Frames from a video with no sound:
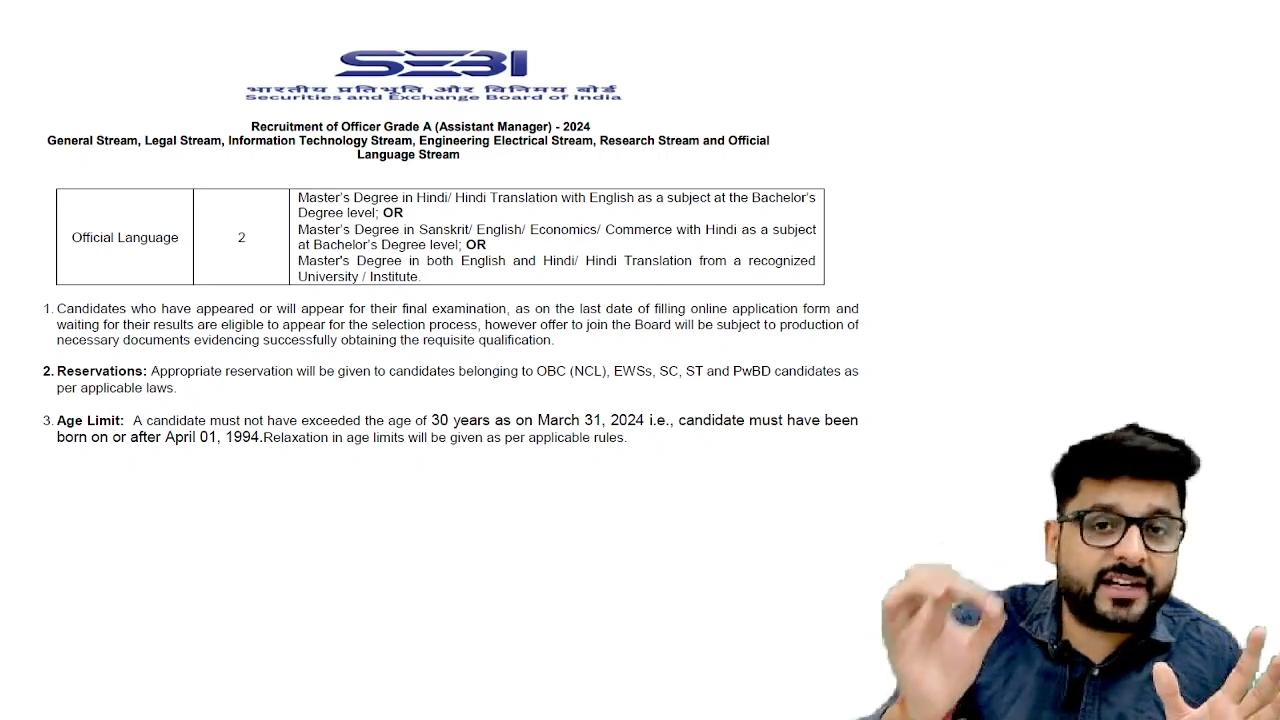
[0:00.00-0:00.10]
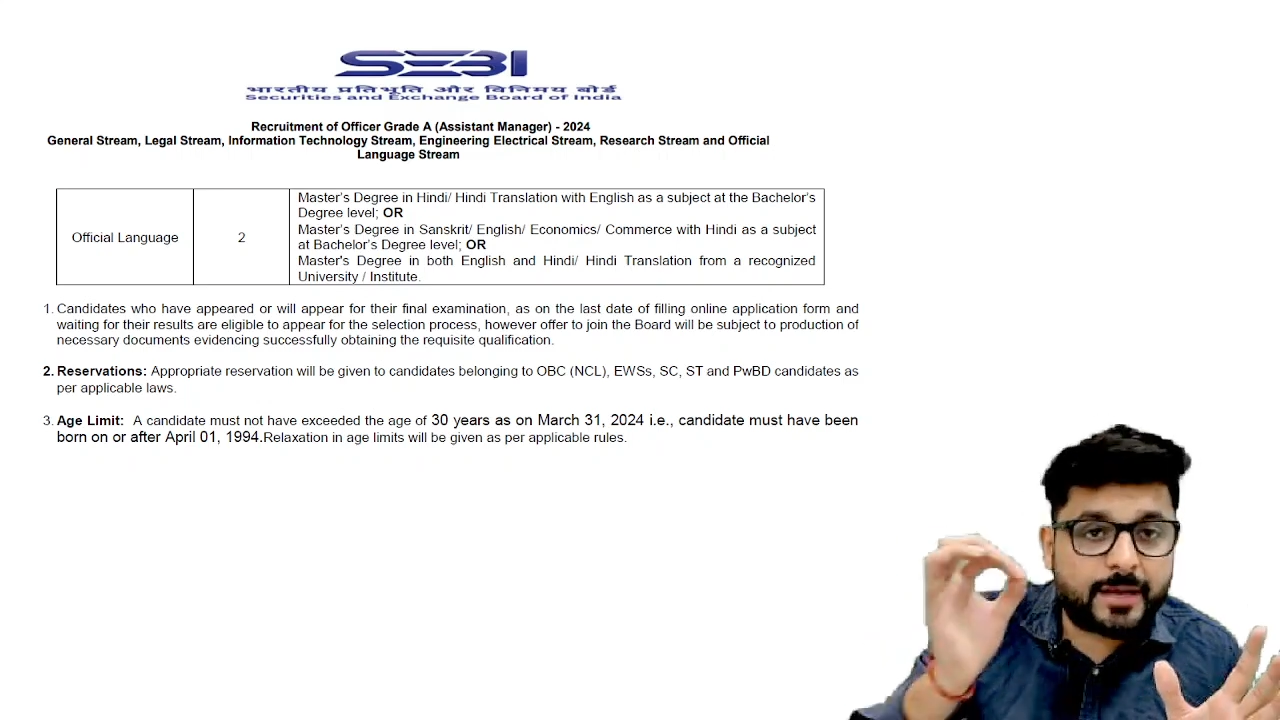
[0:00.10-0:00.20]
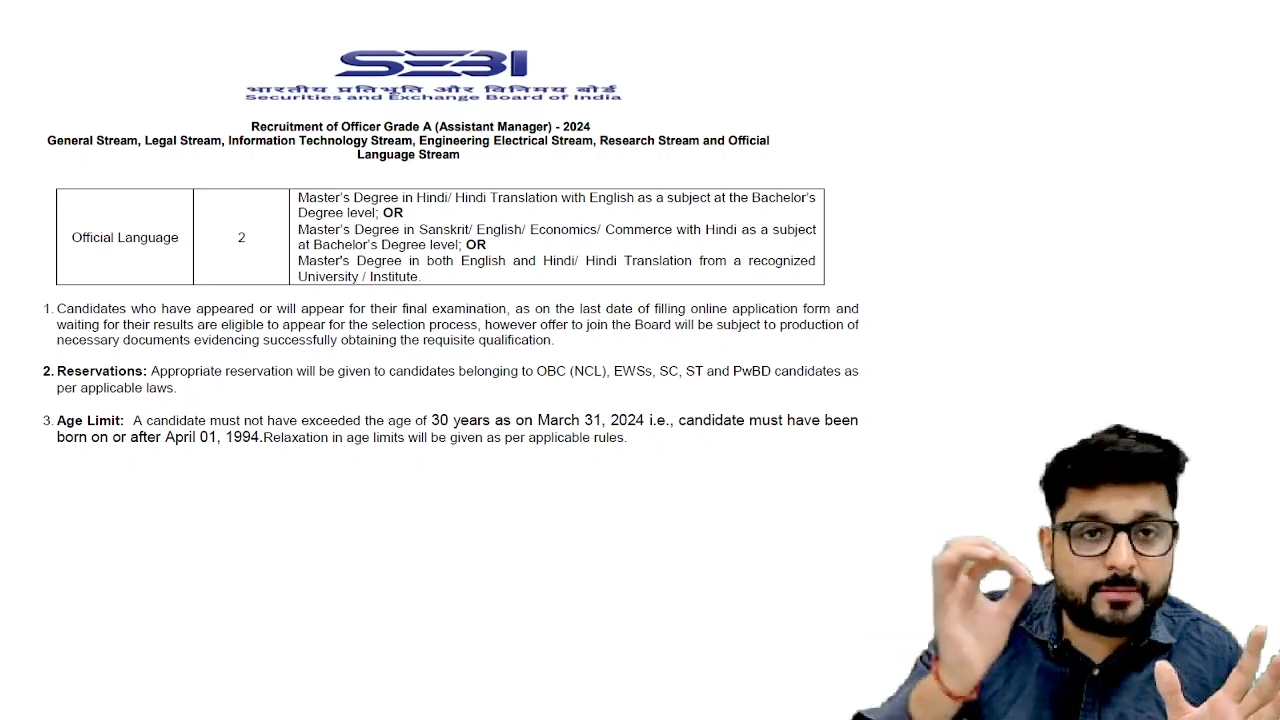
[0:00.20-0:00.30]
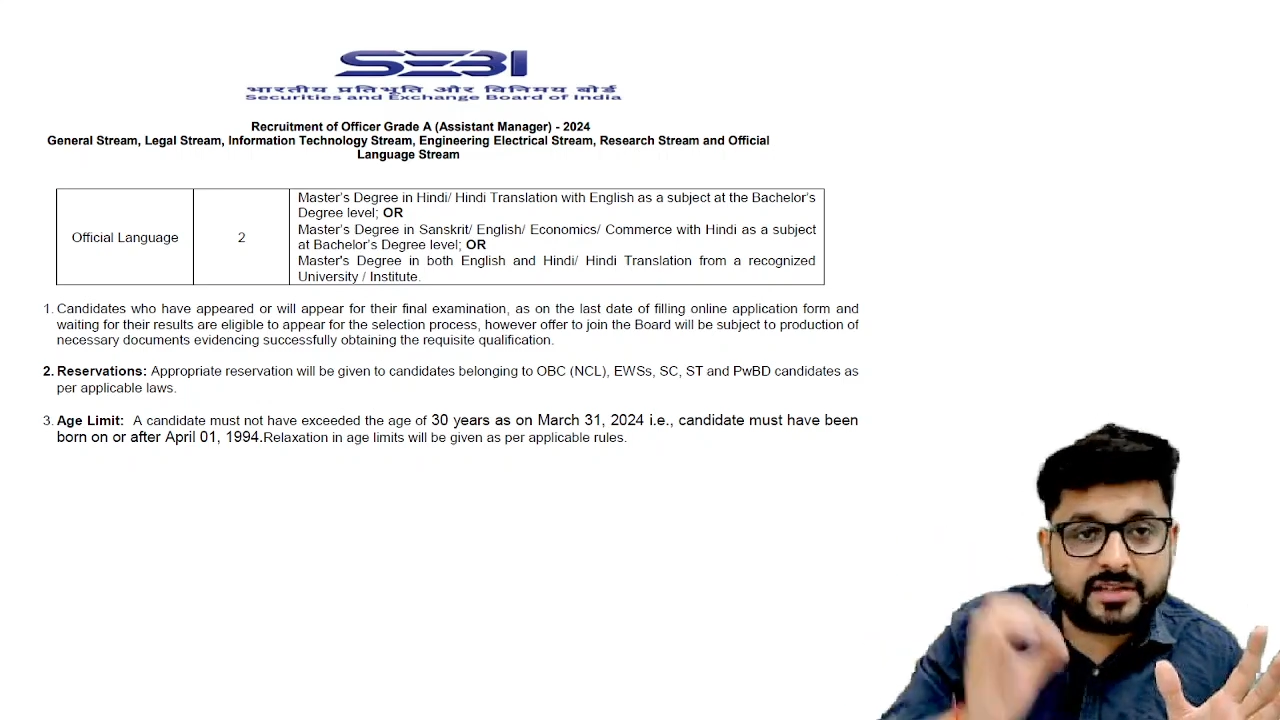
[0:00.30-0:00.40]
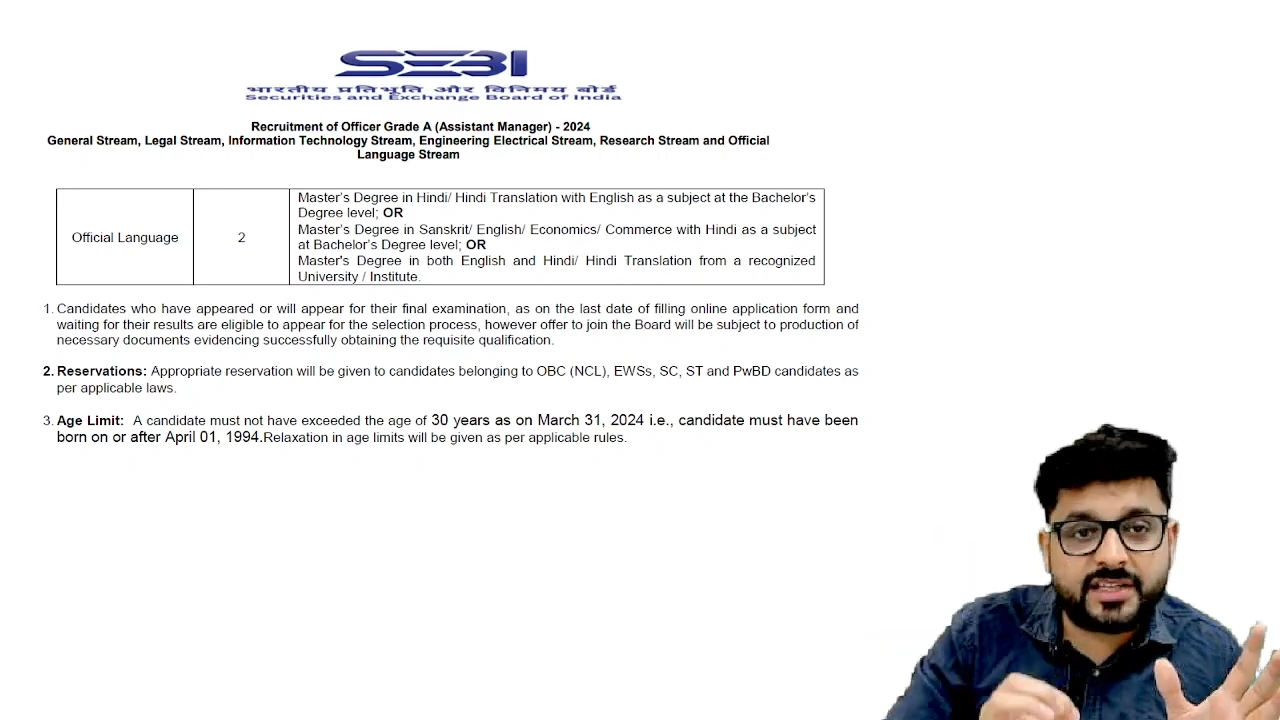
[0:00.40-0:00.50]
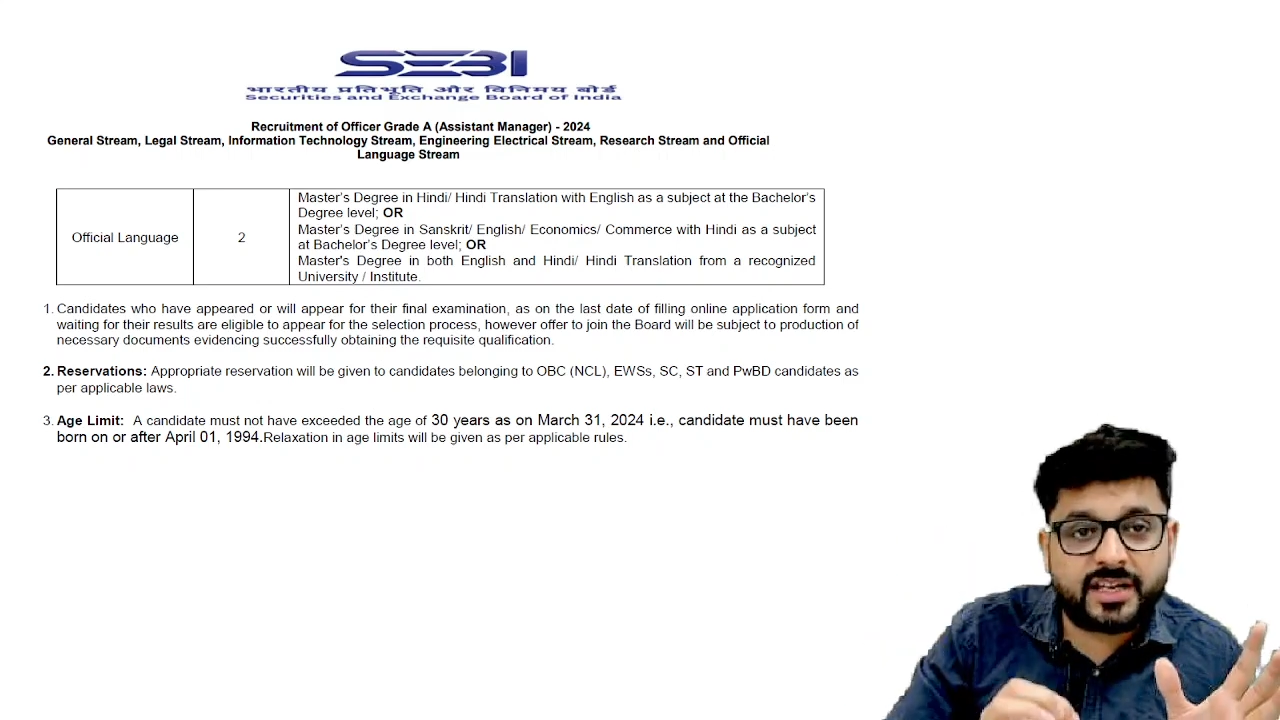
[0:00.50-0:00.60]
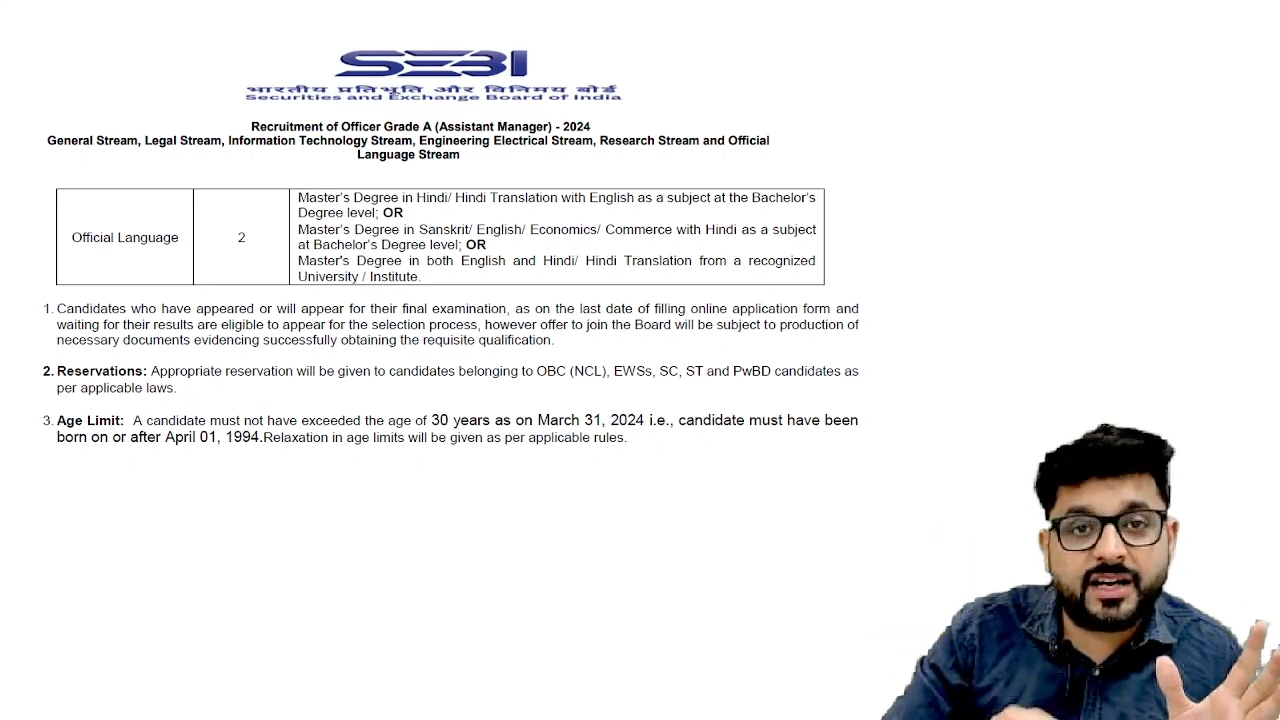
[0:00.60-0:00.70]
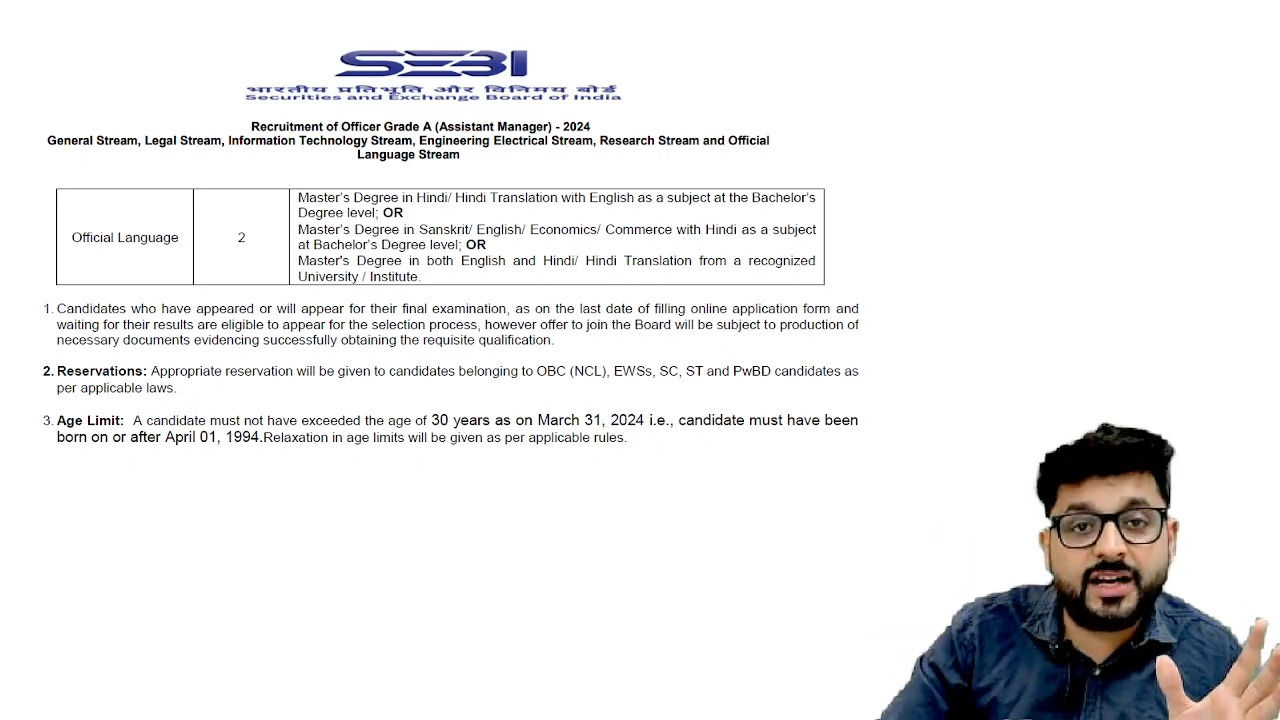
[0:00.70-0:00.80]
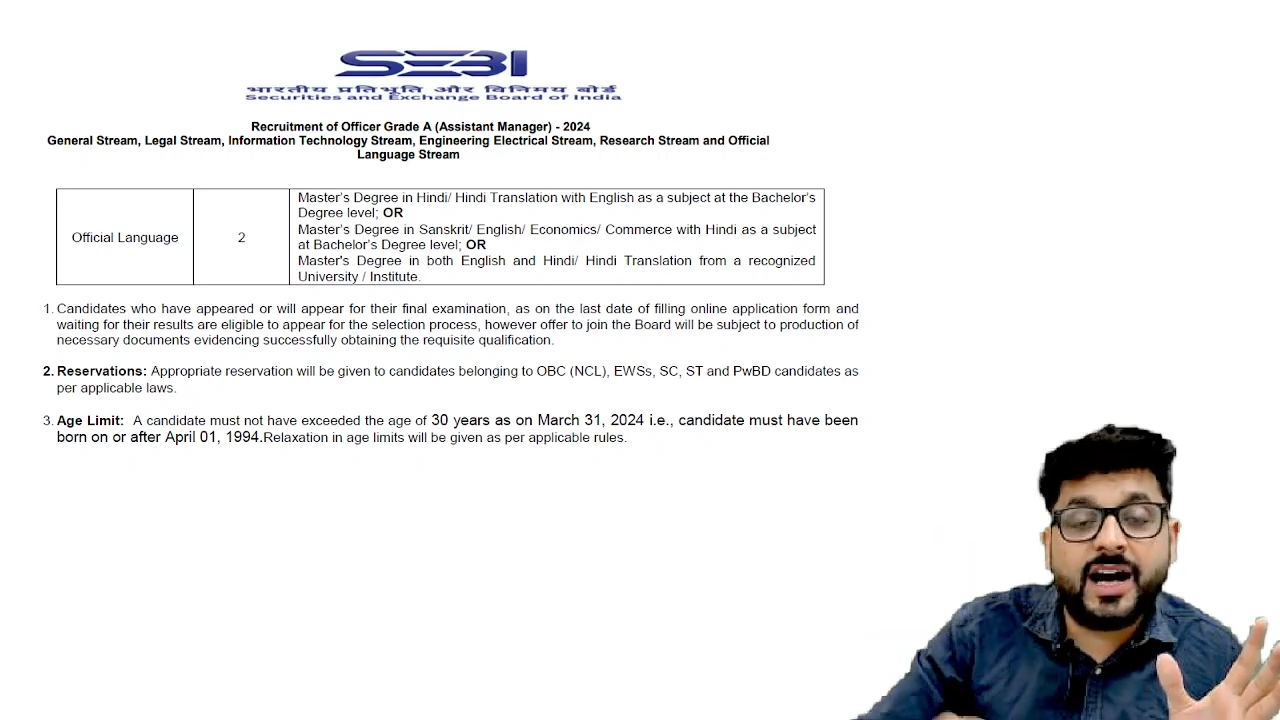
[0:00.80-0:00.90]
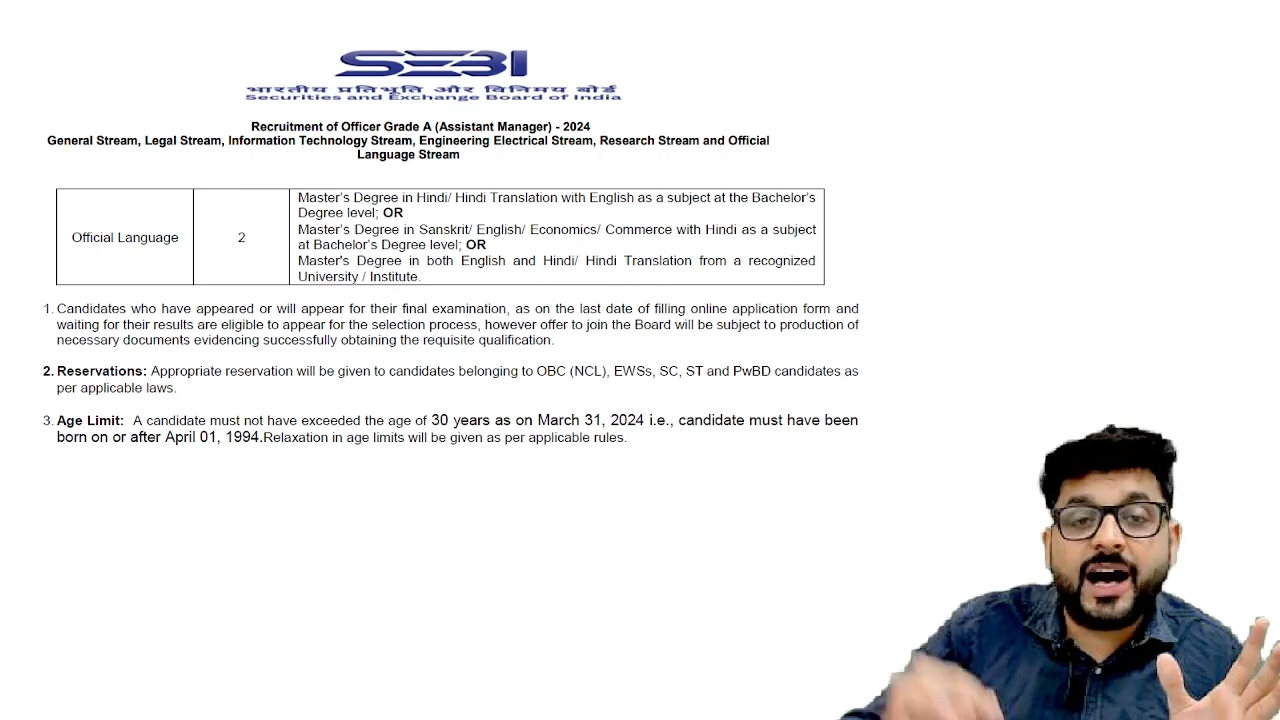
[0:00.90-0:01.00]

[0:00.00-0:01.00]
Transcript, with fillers: टाइम लग जाएगा